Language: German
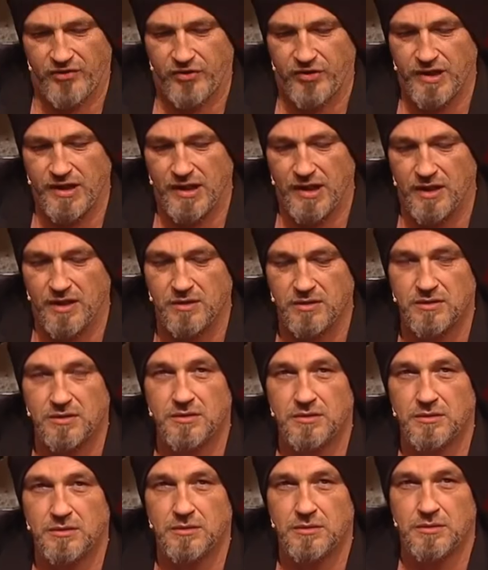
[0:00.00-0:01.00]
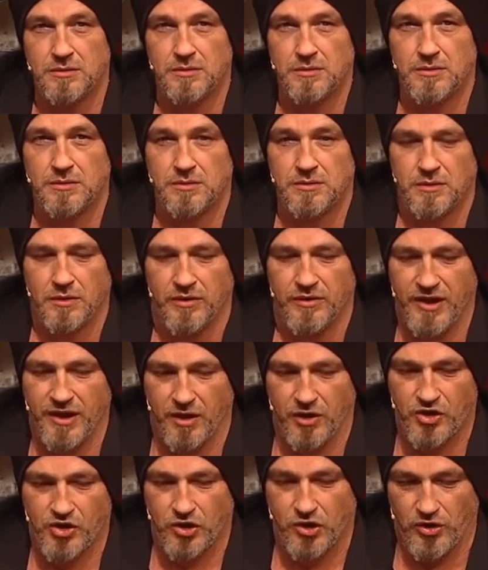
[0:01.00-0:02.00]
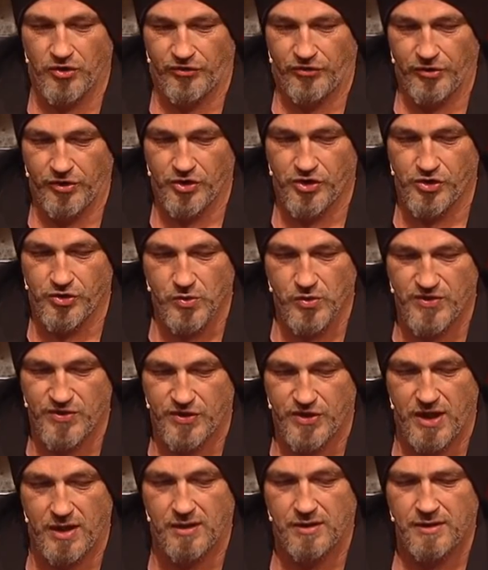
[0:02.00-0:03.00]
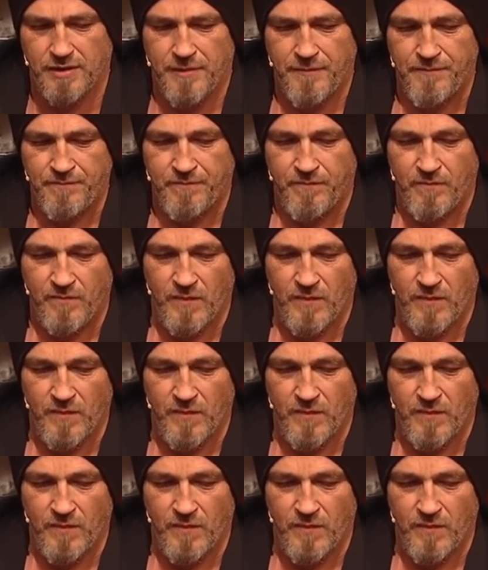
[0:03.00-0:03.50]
Eisdiele, den geschlossenen Schuster